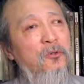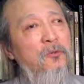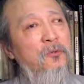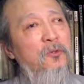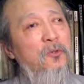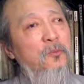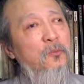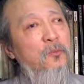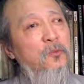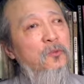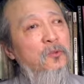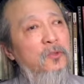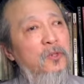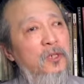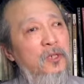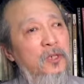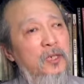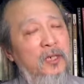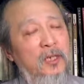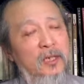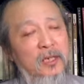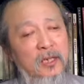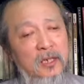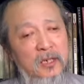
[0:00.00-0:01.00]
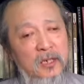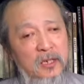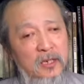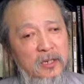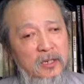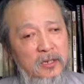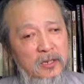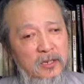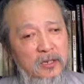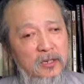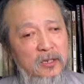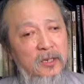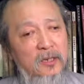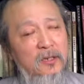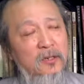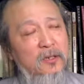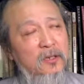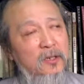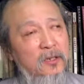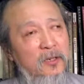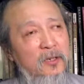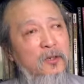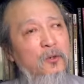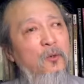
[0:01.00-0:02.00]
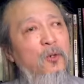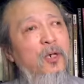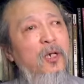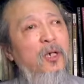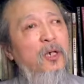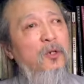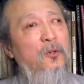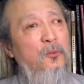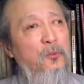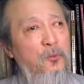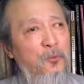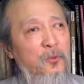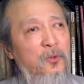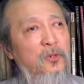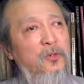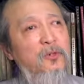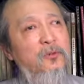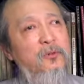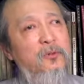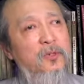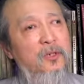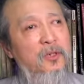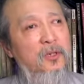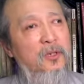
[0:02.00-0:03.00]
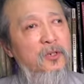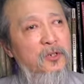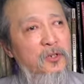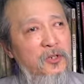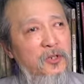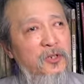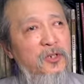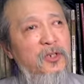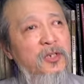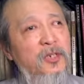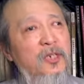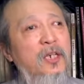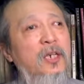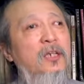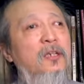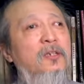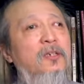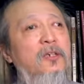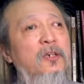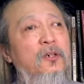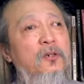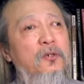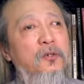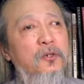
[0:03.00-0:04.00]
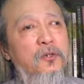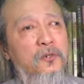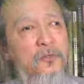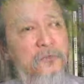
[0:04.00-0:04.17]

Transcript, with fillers: 终的目的啊，是要得化宇宙的至善，到一